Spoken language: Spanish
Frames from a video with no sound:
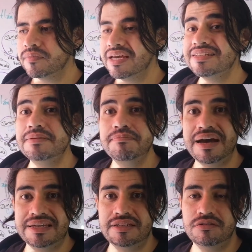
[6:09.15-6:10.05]
sin
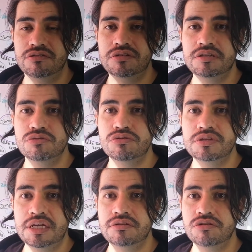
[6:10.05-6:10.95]
bases o sin
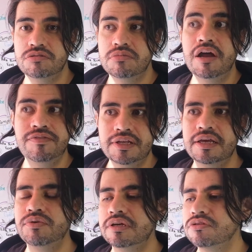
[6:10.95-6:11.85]
sustentos. Al final
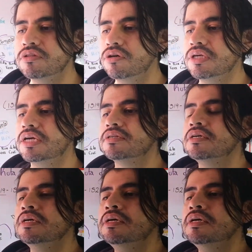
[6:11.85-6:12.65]
de cuentas son teorías.